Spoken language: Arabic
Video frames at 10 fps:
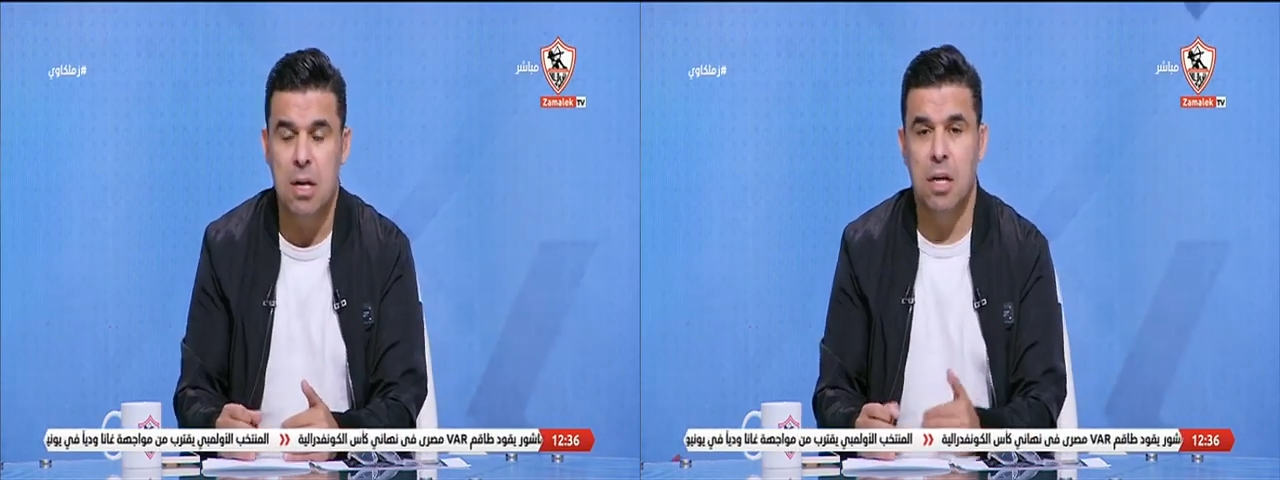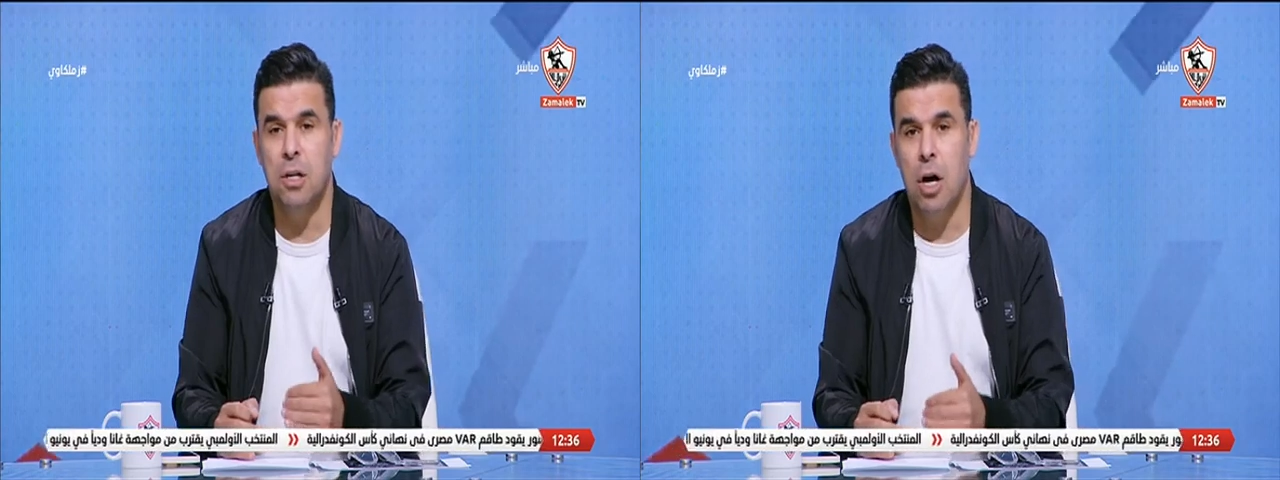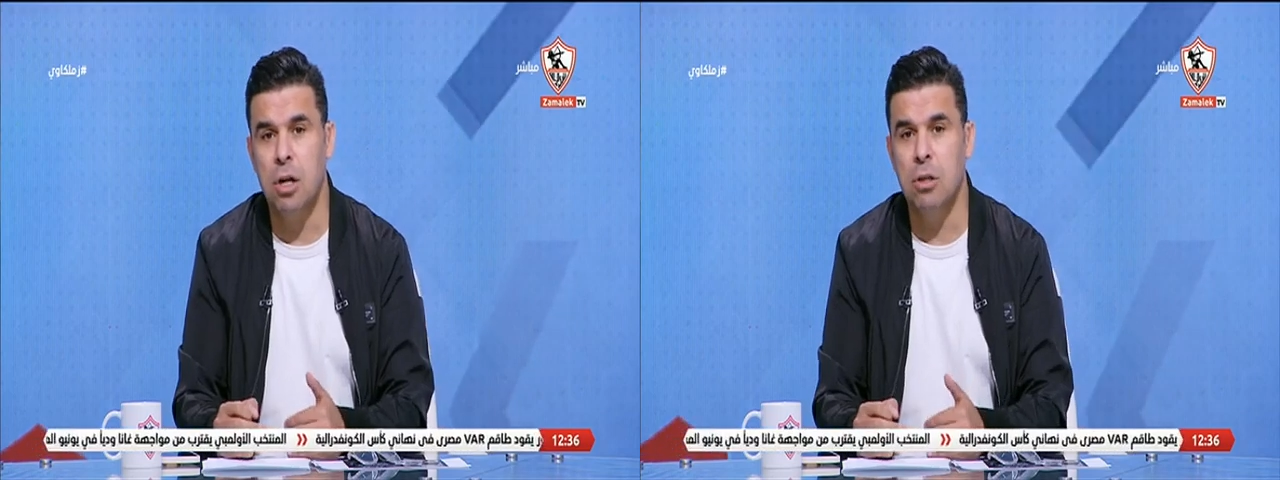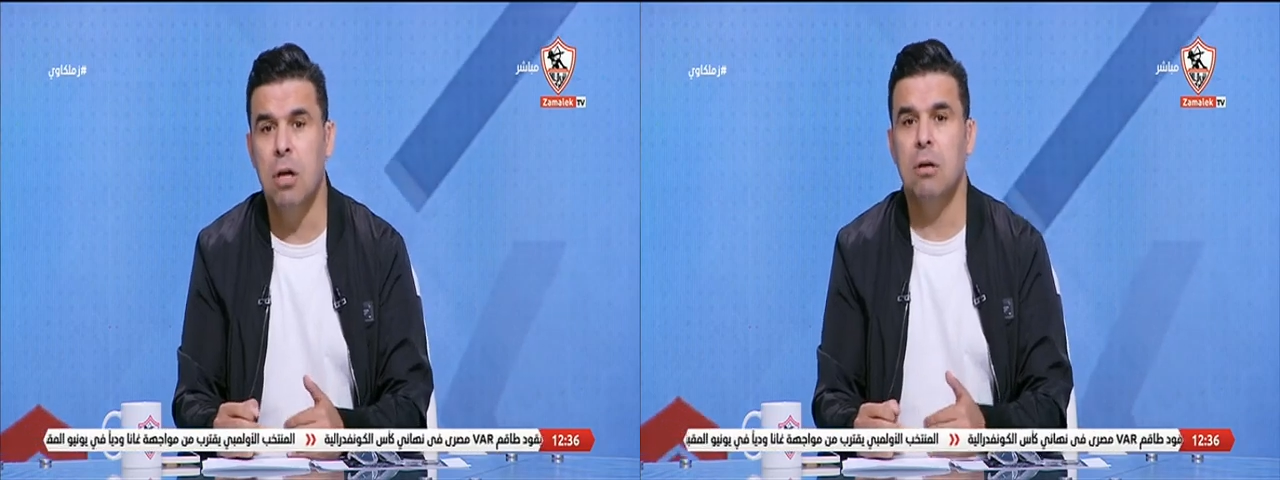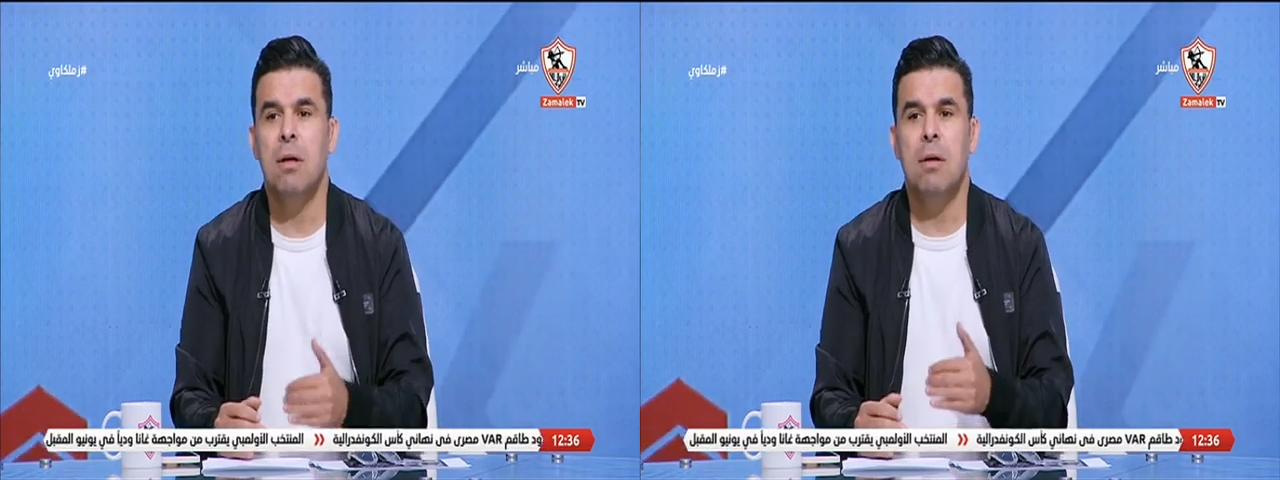
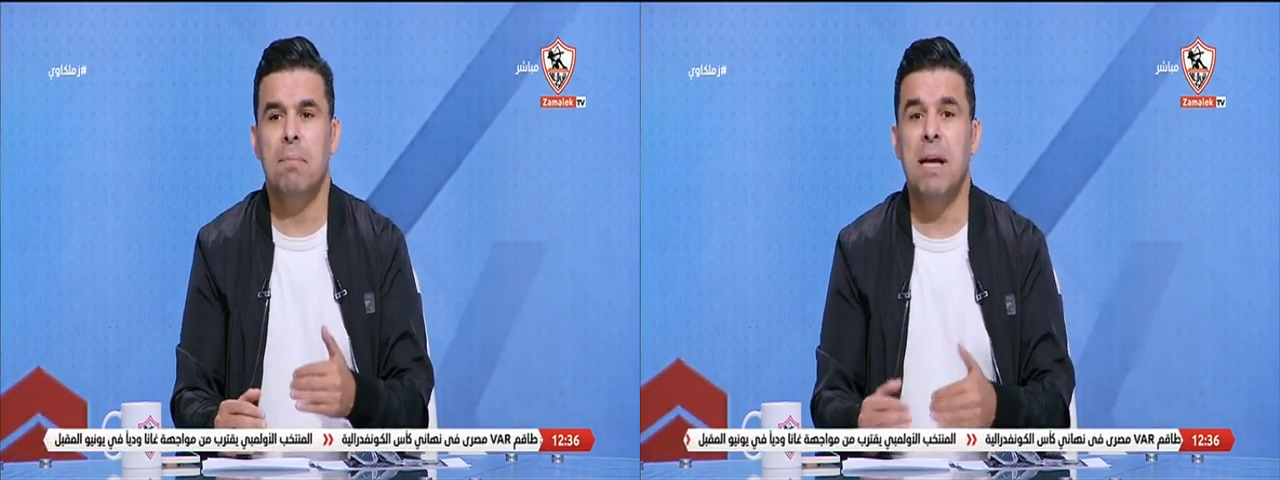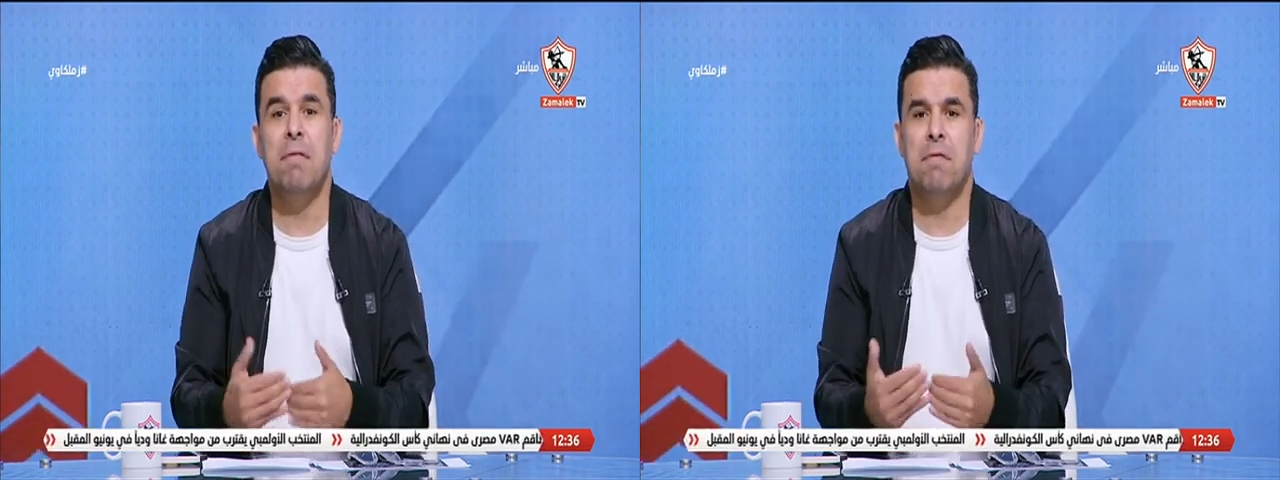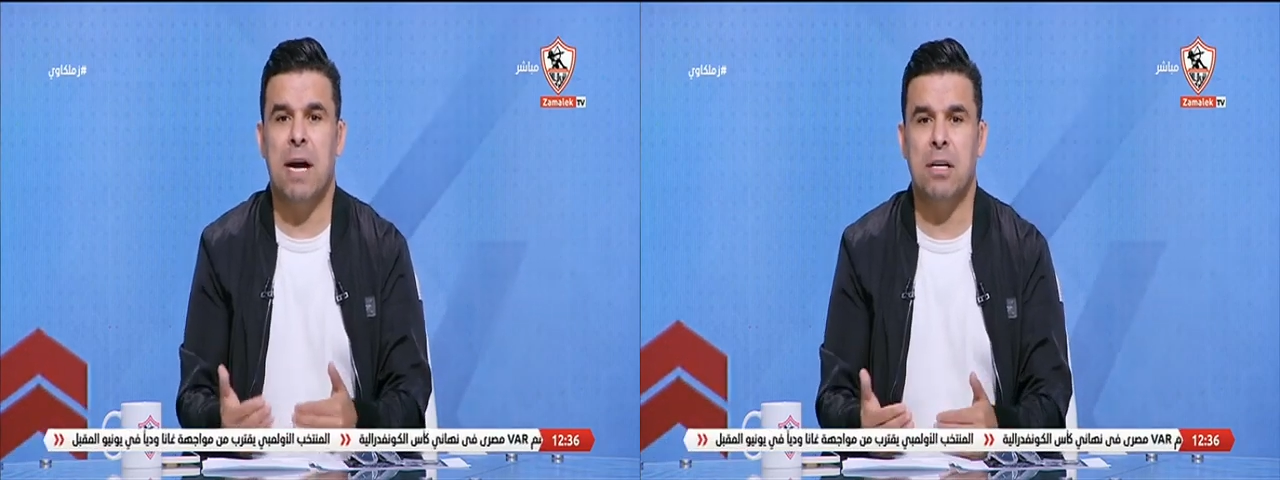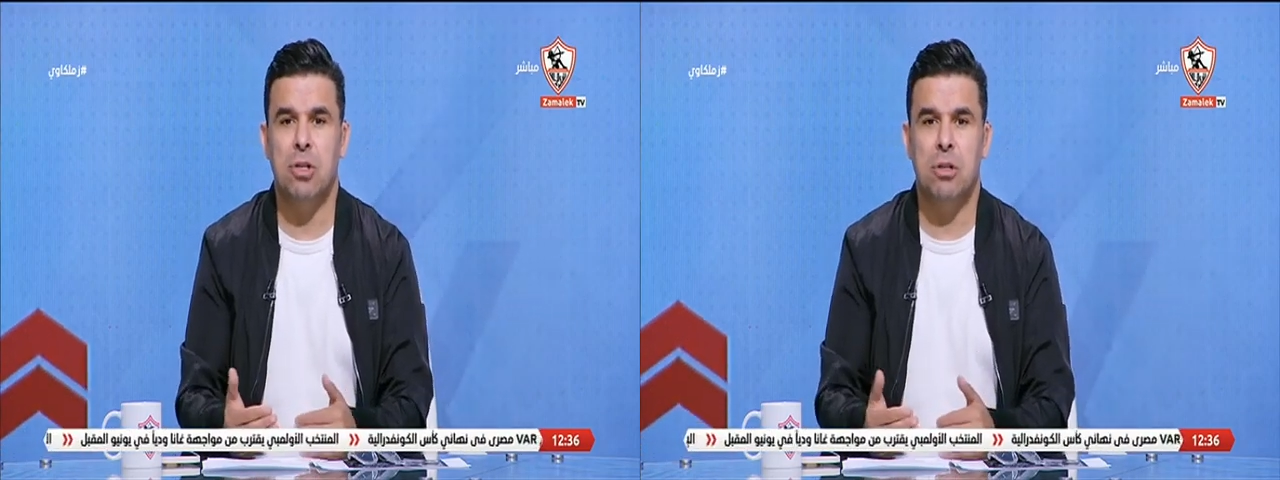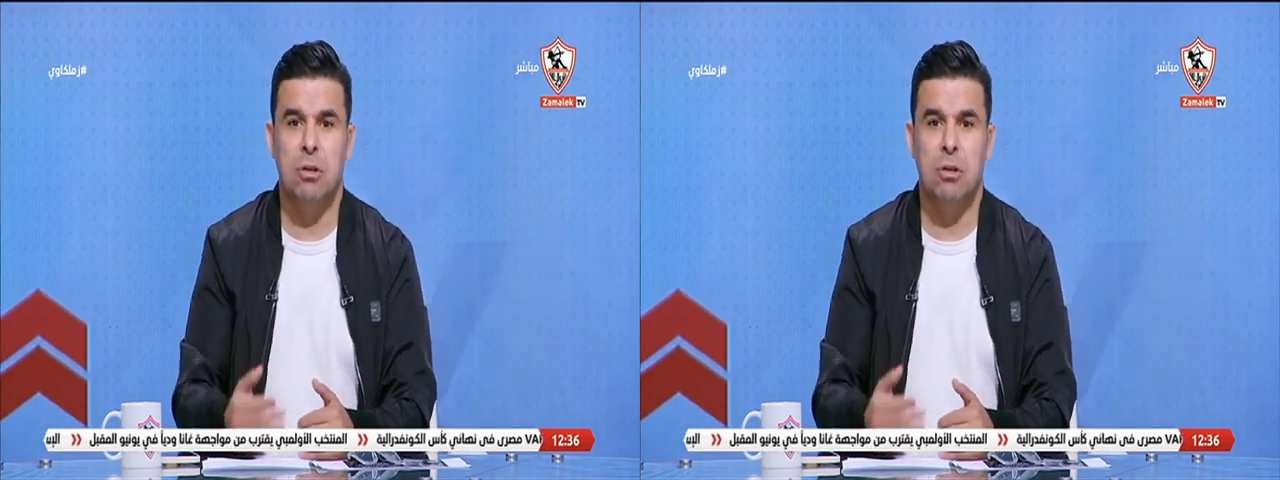النهارده ما ينفعش